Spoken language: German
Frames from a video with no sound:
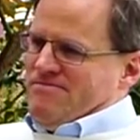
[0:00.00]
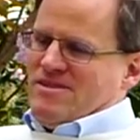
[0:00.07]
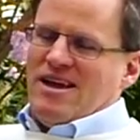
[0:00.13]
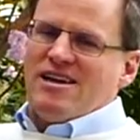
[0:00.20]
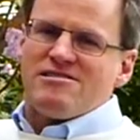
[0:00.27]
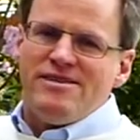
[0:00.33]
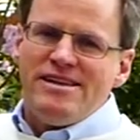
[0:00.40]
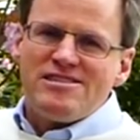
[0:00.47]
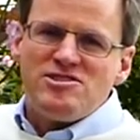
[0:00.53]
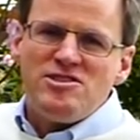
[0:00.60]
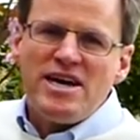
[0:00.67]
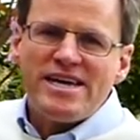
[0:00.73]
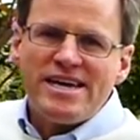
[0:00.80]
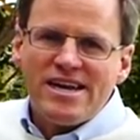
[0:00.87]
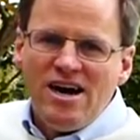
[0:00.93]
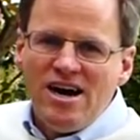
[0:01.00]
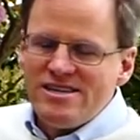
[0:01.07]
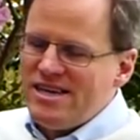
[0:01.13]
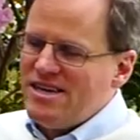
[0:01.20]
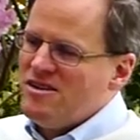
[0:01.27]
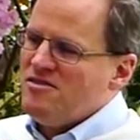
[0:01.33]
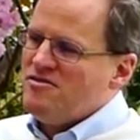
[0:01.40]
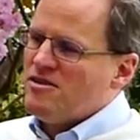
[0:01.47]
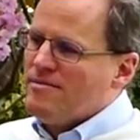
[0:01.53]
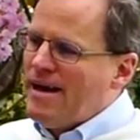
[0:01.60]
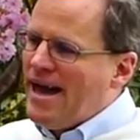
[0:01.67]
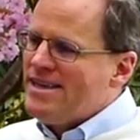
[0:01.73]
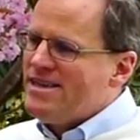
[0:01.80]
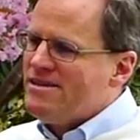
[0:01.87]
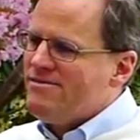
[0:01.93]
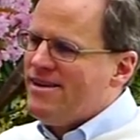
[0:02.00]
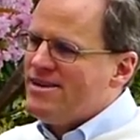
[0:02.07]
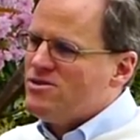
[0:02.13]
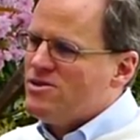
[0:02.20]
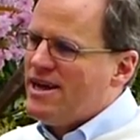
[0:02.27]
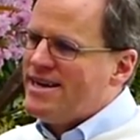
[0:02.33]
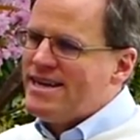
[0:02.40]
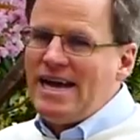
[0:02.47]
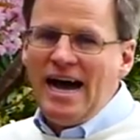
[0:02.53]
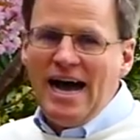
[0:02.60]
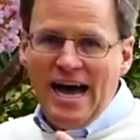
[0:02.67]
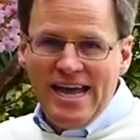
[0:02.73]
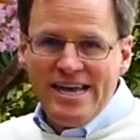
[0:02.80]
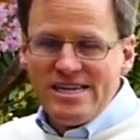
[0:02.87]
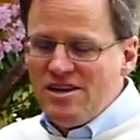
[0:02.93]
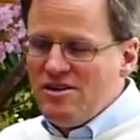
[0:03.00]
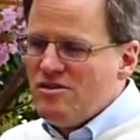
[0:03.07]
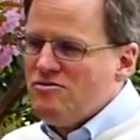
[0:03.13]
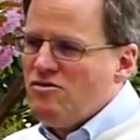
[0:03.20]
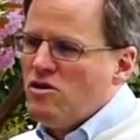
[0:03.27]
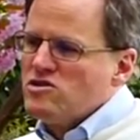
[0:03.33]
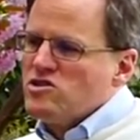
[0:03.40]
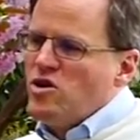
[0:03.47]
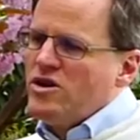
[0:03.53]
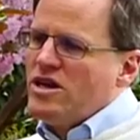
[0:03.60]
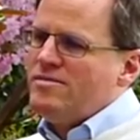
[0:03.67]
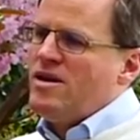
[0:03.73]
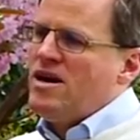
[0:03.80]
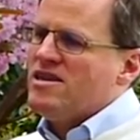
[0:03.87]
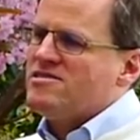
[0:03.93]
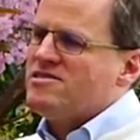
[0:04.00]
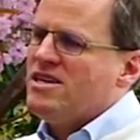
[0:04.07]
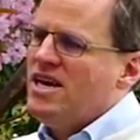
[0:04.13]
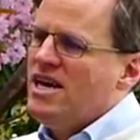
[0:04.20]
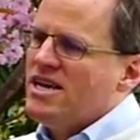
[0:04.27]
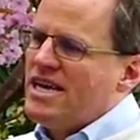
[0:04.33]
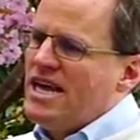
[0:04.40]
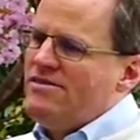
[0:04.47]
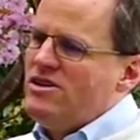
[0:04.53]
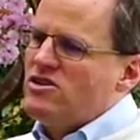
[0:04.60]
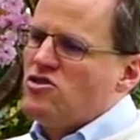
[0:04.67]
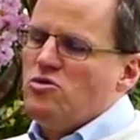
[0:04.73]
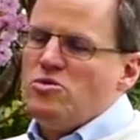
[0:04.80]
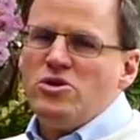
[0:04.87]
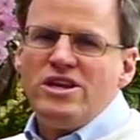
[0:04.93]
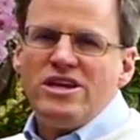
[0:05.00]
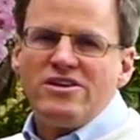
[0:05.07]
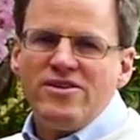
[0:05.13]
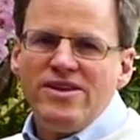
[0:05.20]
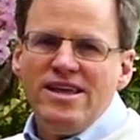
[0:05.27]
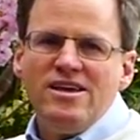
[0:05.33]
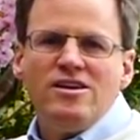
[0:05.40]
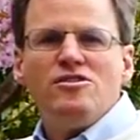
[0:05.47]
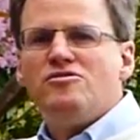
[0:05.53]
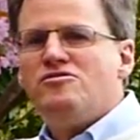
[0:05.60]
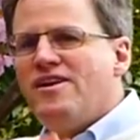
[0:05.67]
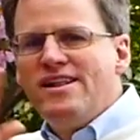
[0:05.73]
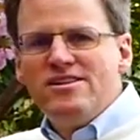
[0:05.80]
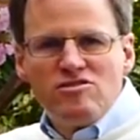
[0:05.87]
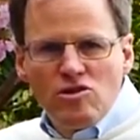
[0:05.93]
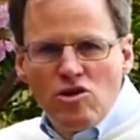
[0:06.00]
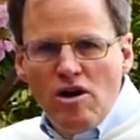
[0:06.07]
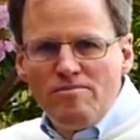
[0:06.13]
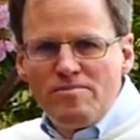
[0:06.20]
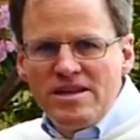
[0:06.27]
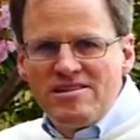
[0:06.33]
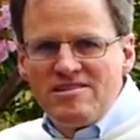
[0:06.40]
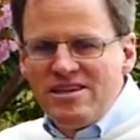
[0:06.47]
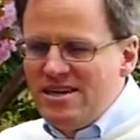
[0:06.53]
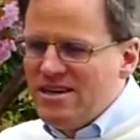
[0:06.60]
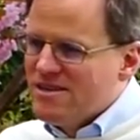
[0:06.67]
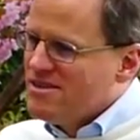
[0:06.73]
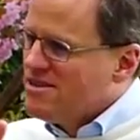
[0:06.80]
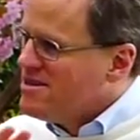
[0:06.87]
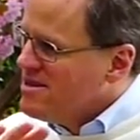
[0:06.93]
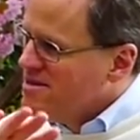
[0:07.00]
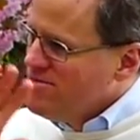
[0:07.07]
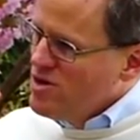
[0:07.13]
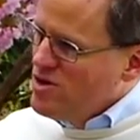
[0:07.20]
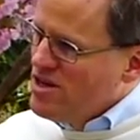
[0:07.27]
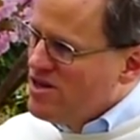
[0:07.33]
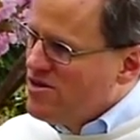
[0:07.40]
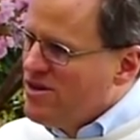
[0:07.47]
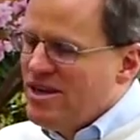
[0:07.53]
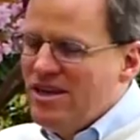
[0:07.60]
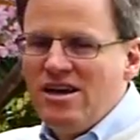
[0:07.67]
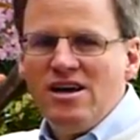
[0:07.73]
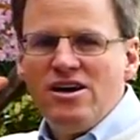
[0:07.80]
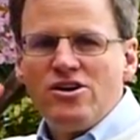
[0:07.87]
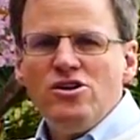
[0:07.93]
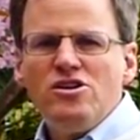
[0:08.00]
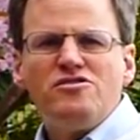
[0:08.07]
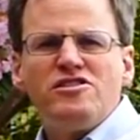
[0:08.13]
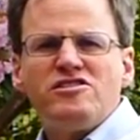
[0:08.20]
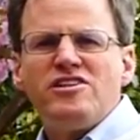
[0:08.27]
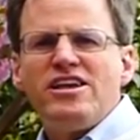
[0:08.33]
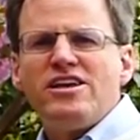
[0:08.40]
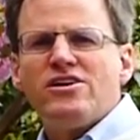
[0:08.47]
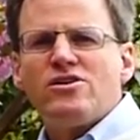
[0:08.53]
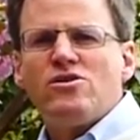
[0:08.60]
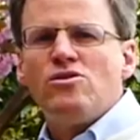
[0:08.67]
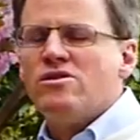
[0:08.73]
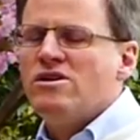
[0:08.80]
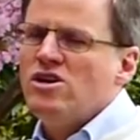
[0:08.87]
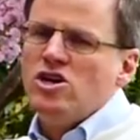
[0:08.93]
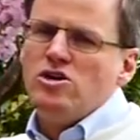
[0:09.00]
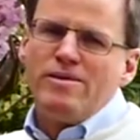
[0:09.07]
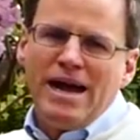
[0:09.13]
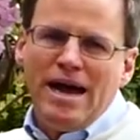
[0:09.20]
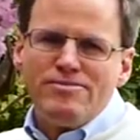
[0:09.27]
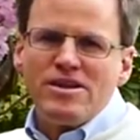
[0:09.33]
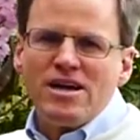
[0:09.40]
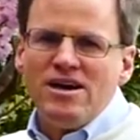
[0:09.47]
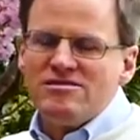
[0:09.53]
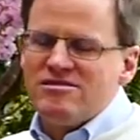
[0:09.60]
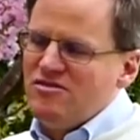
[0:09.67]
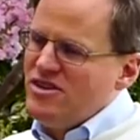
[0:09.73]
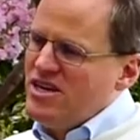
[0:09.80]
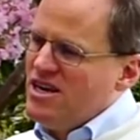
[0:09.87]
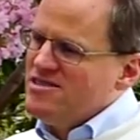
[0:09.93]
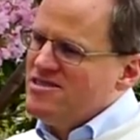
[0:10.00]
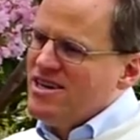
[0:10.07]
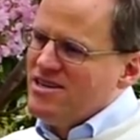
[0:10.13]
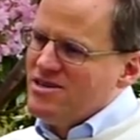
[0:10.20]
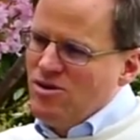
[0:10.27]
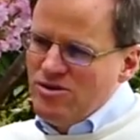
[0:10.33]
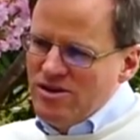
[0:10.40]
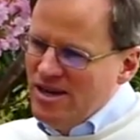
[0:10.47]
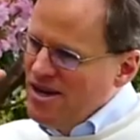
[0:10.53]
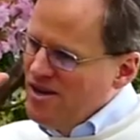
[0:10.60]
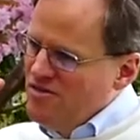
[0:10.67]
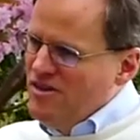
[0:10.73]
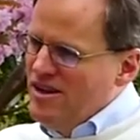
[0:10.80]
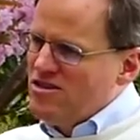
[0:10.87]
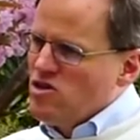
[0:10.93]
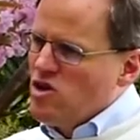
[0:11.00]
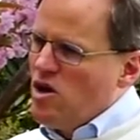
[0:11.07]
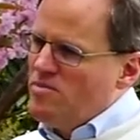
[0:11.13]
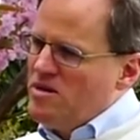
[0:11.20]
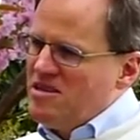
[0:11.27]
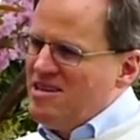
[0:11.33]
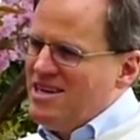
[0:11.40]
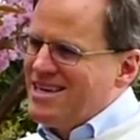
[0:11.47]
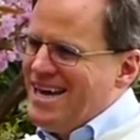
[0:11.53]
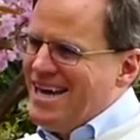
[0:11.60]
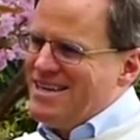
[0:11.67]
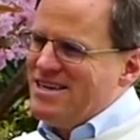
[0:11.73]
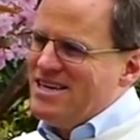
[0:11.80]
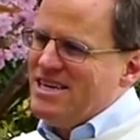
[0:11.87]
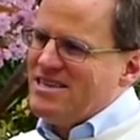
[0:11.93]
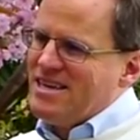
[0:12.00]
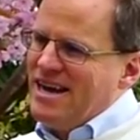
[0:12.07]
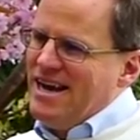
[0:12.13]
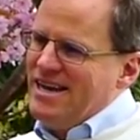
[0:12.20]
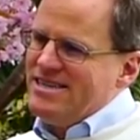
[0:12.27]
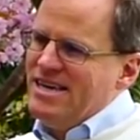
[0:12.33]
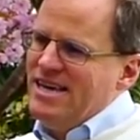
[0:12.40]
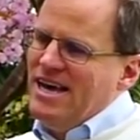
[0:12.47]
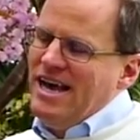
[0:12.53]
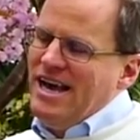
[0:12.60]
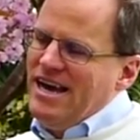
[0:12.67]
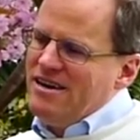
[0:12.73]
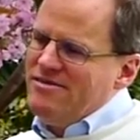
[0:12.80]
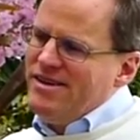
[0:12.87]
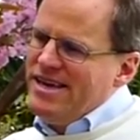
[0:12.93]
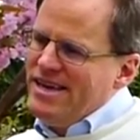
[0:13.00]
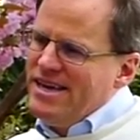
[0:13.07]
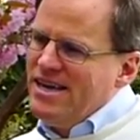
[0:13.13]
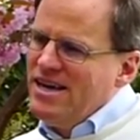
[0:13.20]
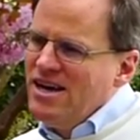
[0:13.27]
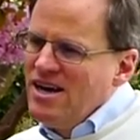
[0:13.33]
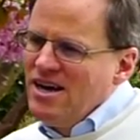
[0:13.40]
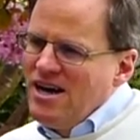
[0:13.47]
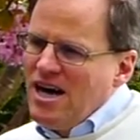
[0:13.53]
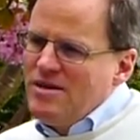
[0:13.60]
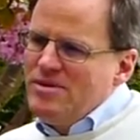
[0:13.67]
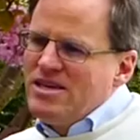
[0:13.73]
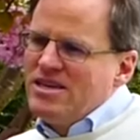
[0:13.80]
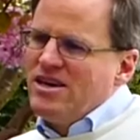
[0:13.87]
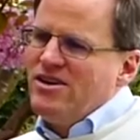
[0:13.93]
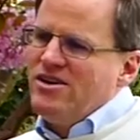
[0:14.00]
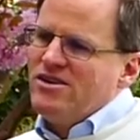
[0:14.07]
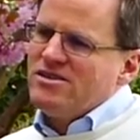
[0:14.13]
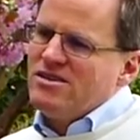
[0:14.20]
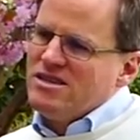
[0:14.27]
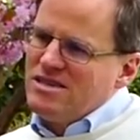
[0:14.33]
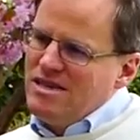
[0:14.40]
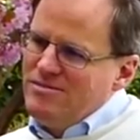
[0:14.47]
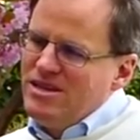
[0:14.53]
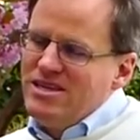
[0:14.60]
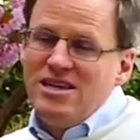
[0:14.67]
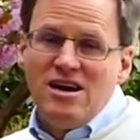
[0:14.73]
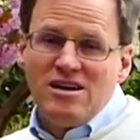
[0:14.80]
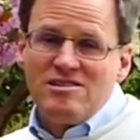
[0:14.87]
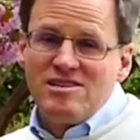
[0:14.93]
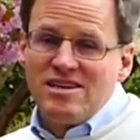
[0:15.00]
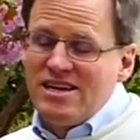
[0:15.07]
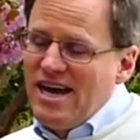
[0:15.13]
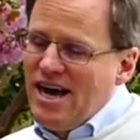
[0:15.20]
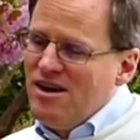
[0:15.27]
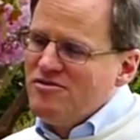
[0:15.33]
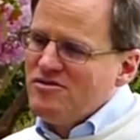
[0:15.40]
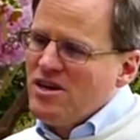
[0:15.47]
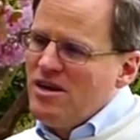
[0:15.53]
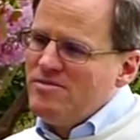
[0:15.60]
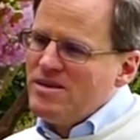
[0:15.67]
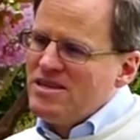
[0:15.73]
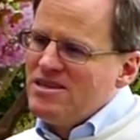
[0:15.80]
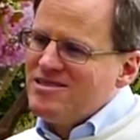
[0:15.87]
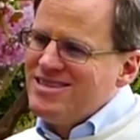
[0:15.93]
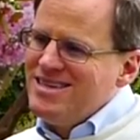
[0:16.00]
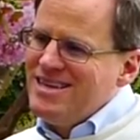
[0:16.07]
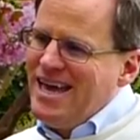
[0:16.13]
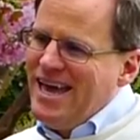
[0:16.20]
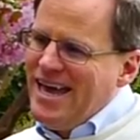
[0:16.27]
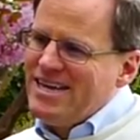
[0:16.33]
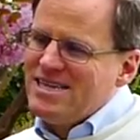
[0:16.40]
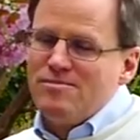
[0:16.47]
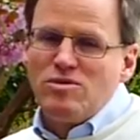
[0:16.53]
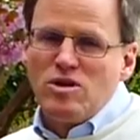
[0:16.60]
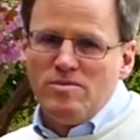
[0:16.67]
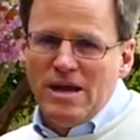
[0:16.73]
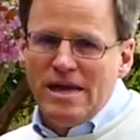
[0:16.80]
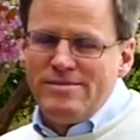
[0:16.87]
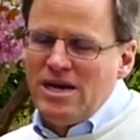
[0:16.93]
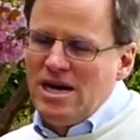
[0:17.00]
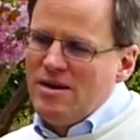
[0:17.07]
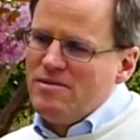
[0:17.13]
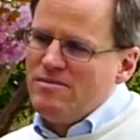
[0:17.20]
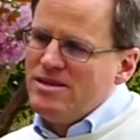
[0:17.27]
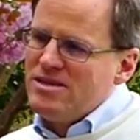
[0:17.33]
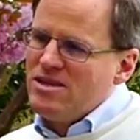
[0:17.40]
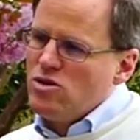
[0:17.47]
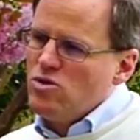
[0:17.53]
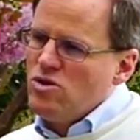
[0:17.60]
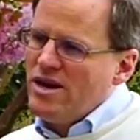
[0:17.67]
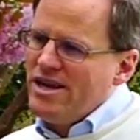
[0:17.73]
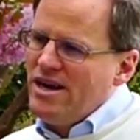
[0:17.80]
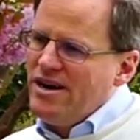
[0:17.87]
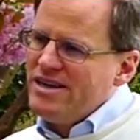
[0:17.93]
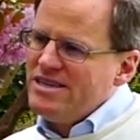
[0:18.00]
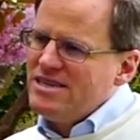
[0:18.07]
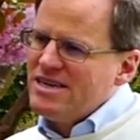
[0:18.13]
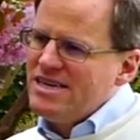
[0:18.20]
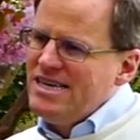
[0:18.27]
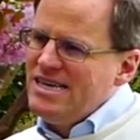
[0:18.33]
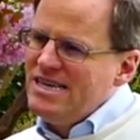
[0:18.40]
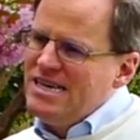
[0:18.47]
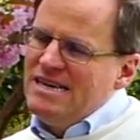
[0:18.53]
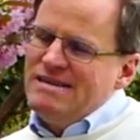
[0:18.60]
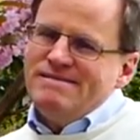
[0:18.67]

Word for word: das willst du ja gerade vermeiden, weil du deine eigene Vorsorge machst. Gehen wir zu Munich Re, viel zu kompliziert. Munich Re, Rückversicherung, überhaupt der ganze Finanzsektor, viel zu kompliziert, geh da nicht rein. RWE habe ich gehört, nachdem ich die Aktie gekauft habe, dass sie echte Probleme haben mit der Nuklearenergie.